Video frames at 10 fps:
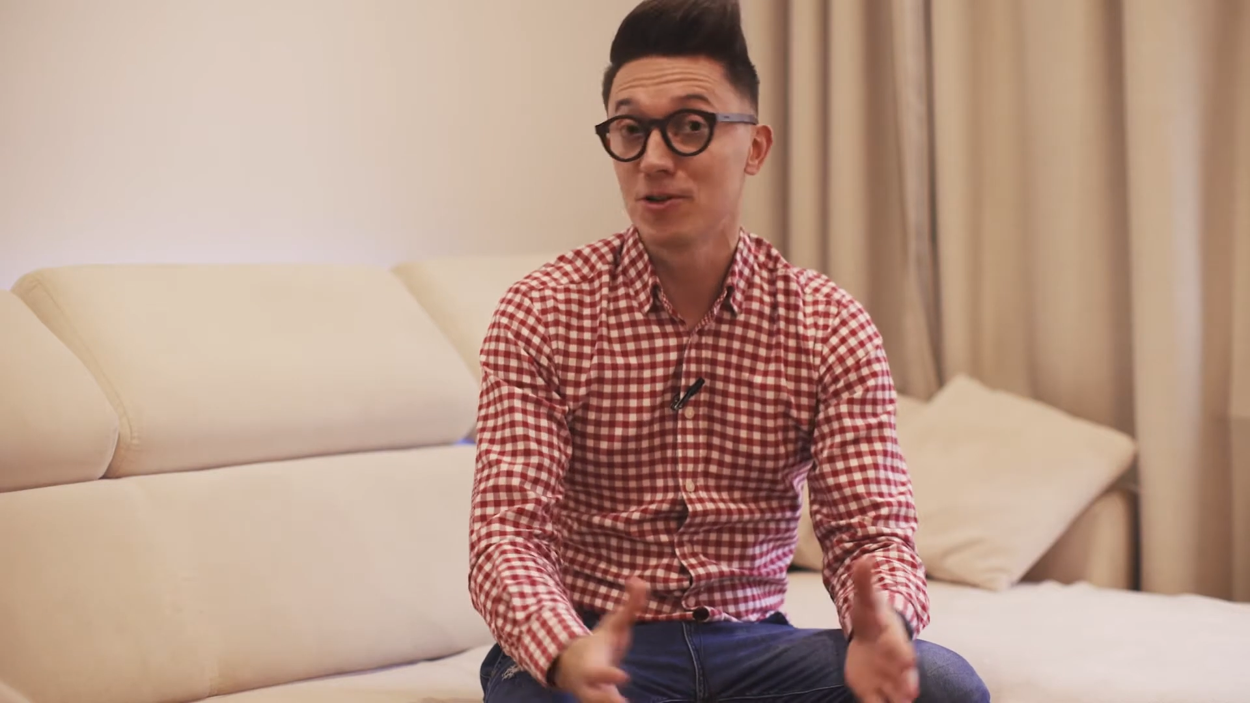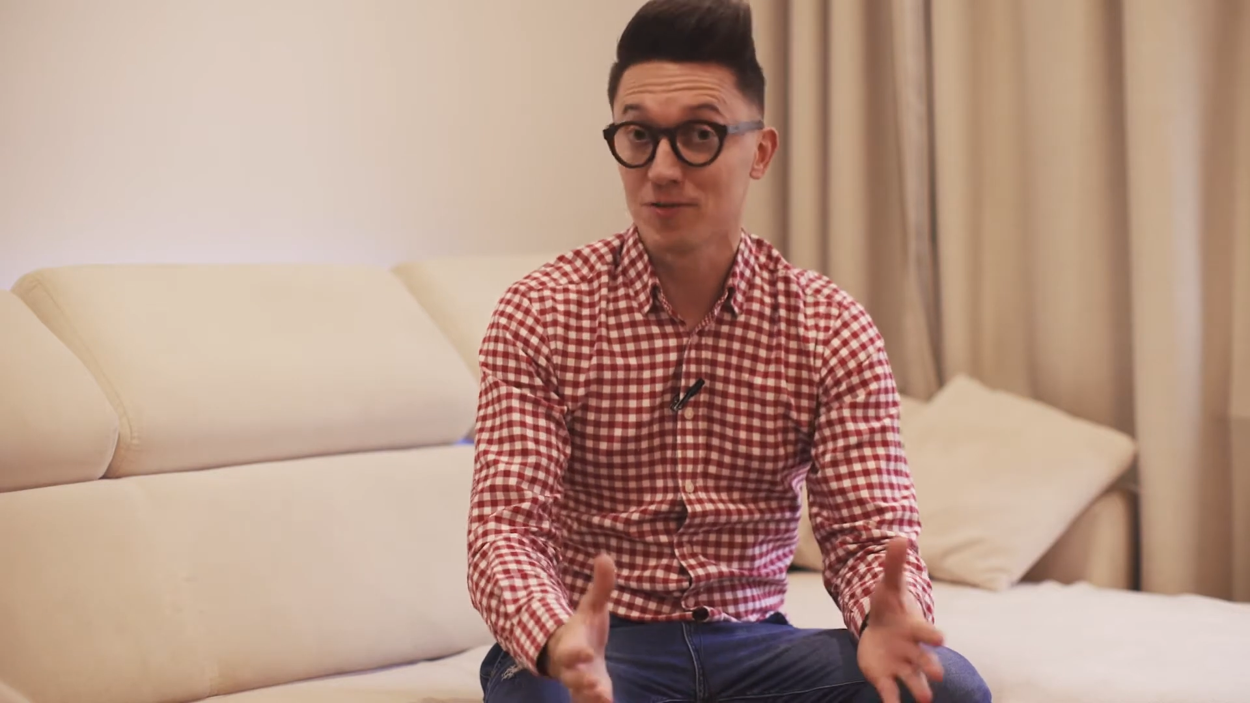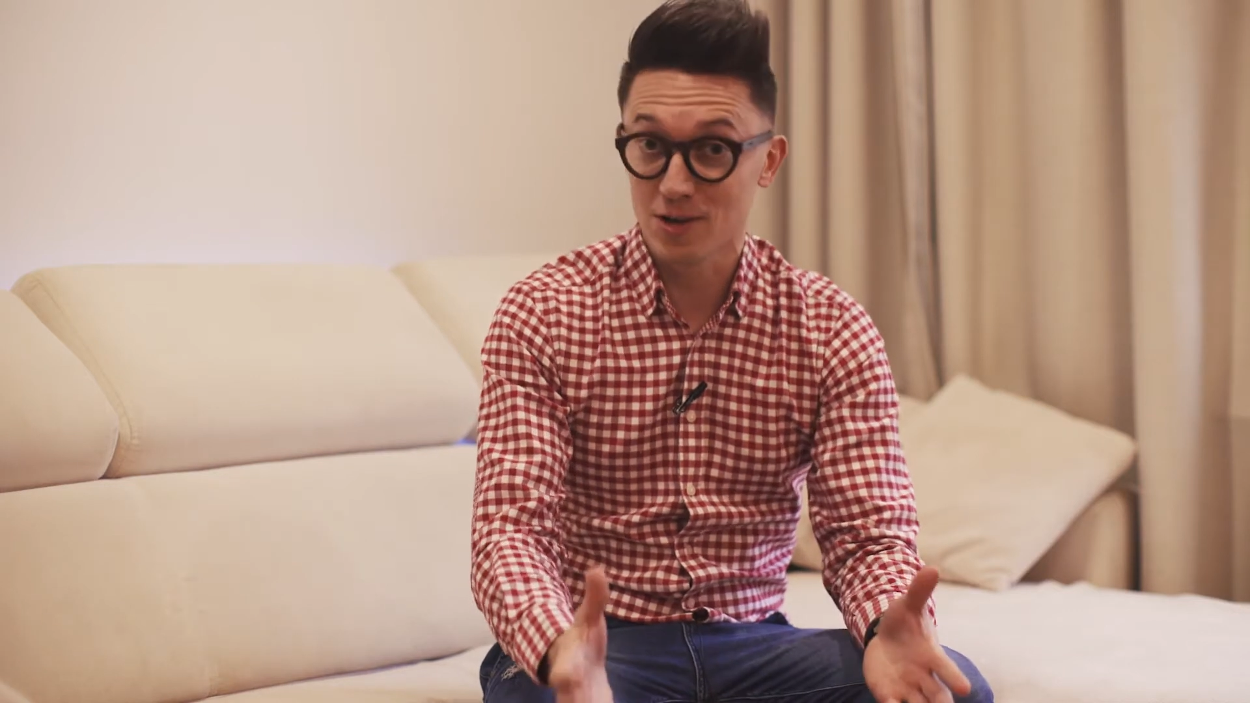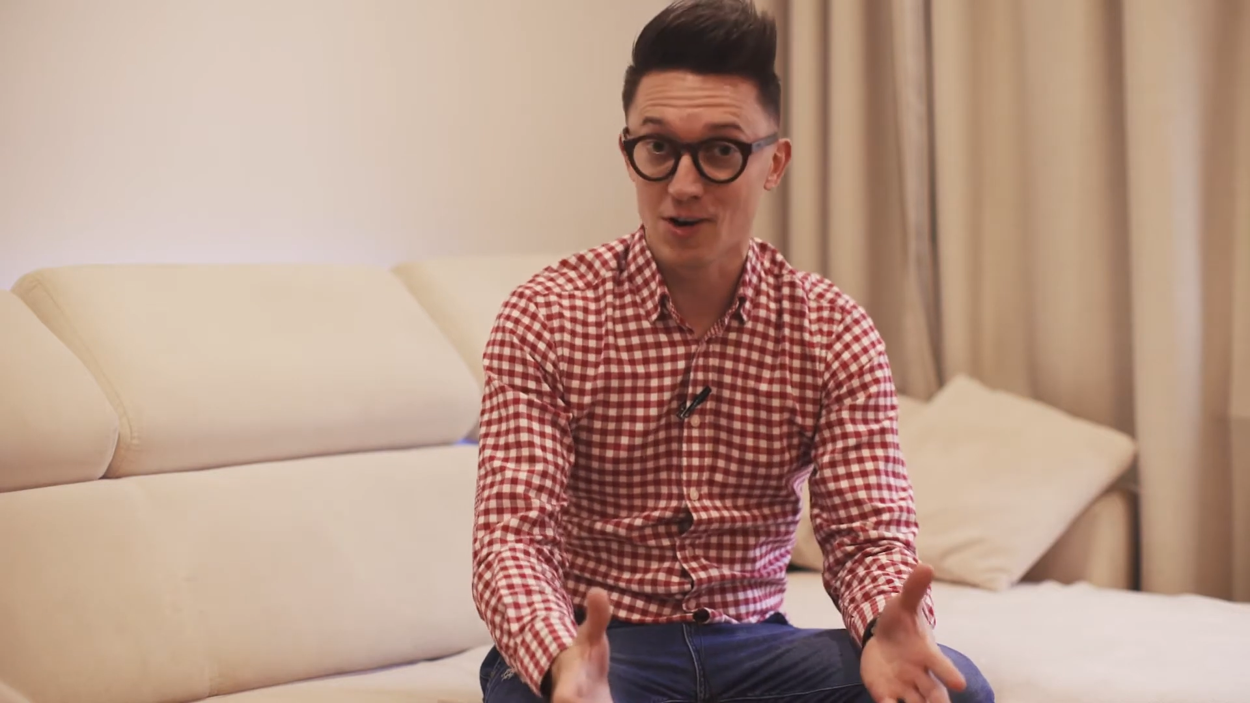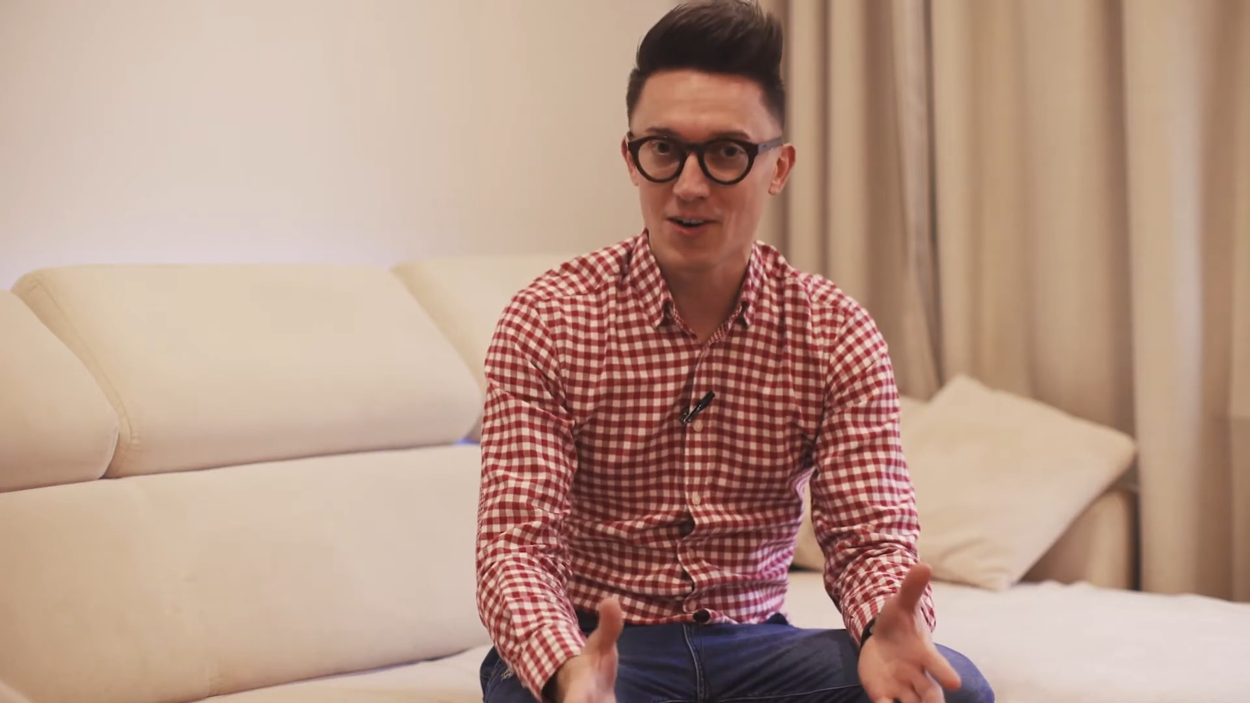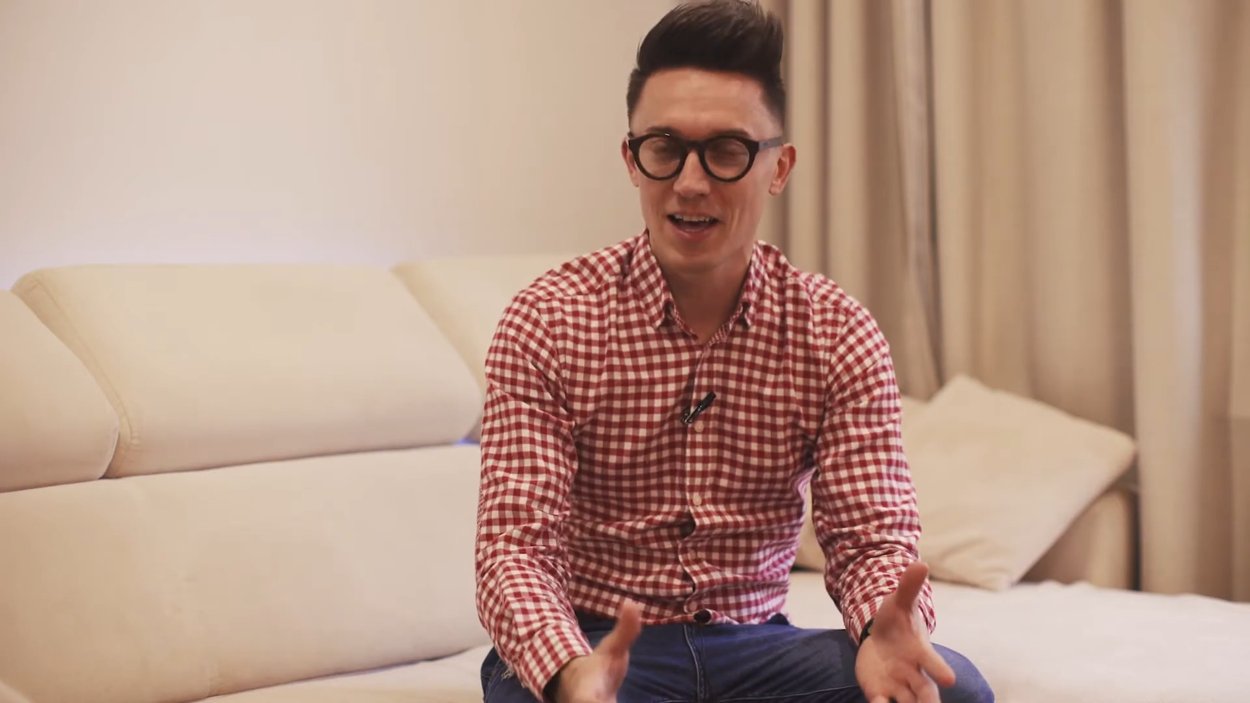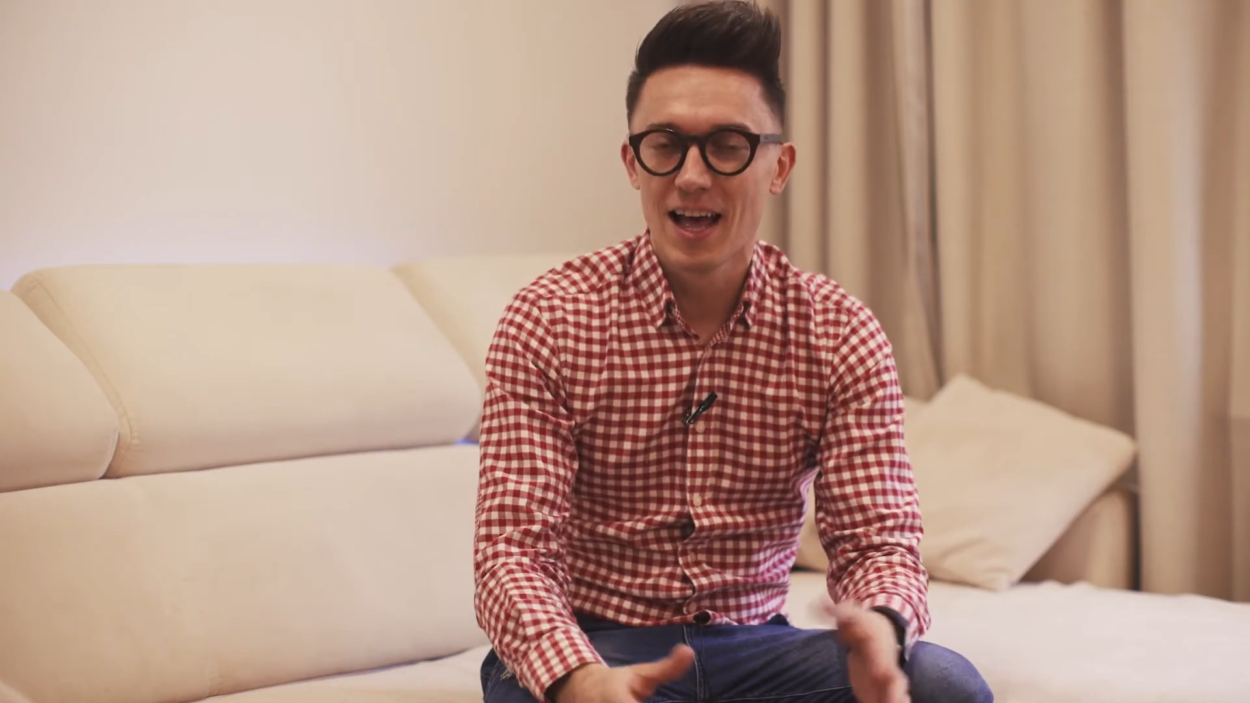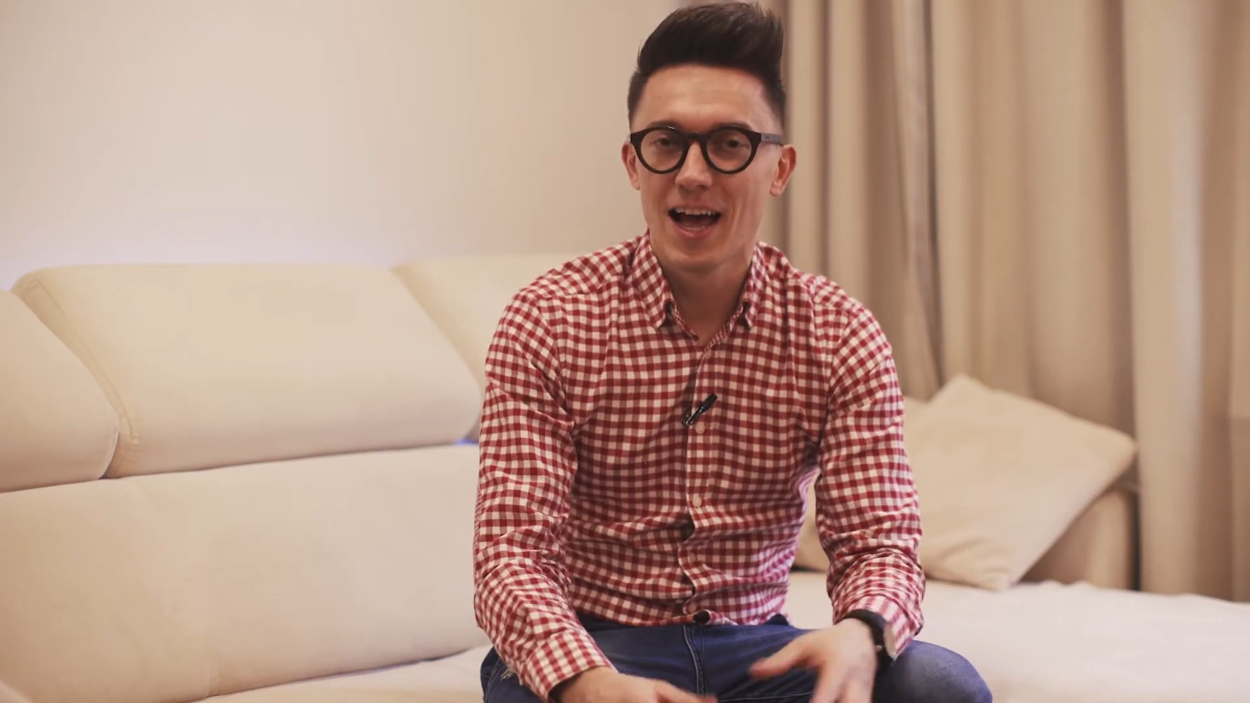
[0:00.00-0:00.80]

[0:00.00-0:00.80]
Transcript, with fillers: nowy rok,